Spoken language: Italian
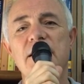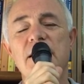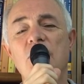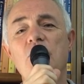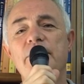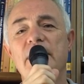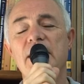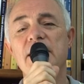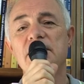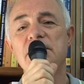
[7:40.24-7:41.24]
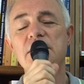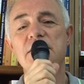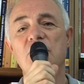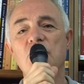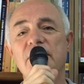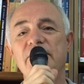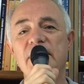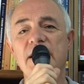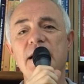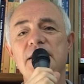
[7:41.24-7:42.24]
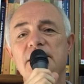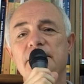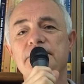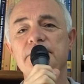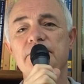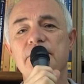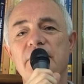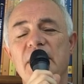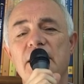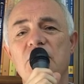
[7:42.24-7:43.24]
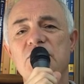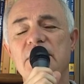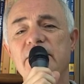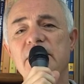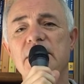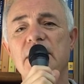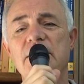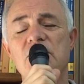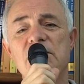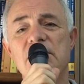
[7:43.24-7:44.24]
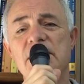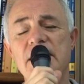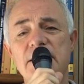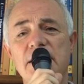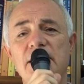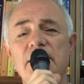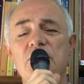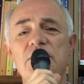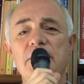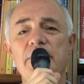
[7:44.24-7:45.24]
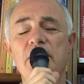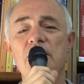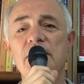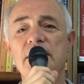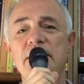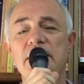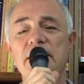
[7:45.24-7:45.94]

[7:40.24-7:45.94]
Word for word: e opera e agisce con efficacia nelle nostre vite, nei nostri gesti, nelle nostre parole.